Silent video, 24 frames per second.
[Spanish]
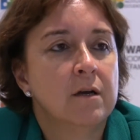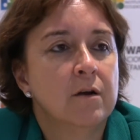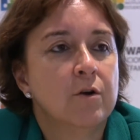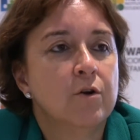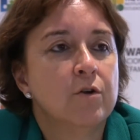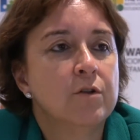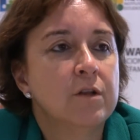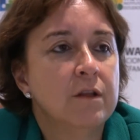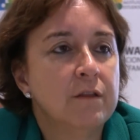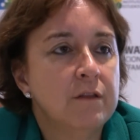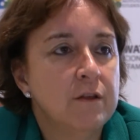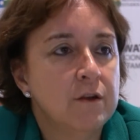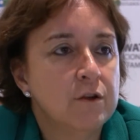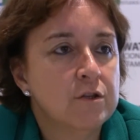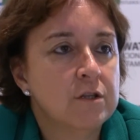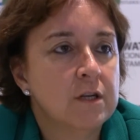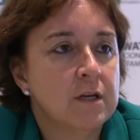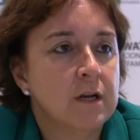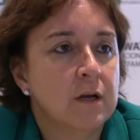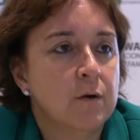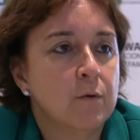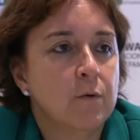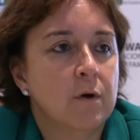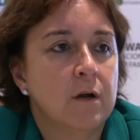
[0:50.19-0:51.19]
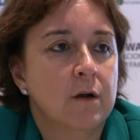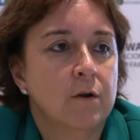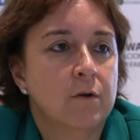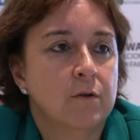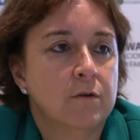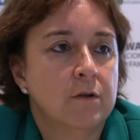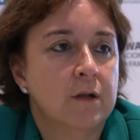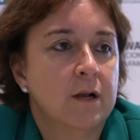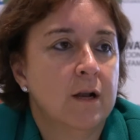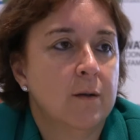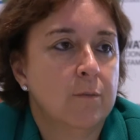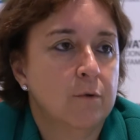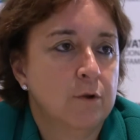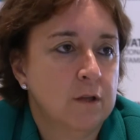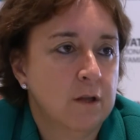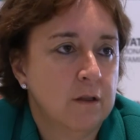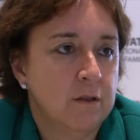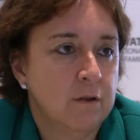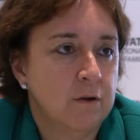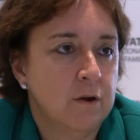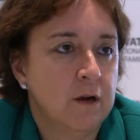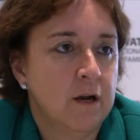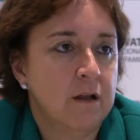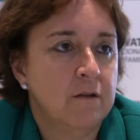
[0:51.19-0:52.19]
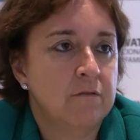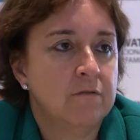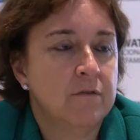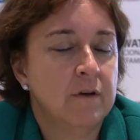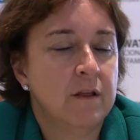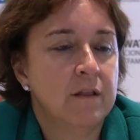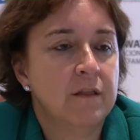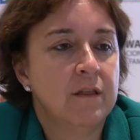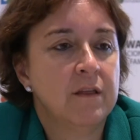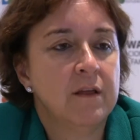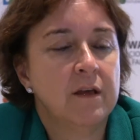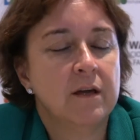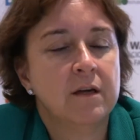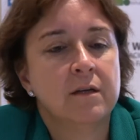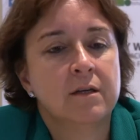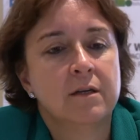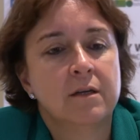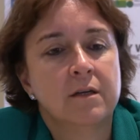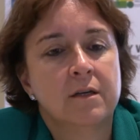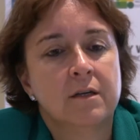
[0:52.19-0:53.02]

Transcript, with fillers: condición sine qua non de la protección a la infancia.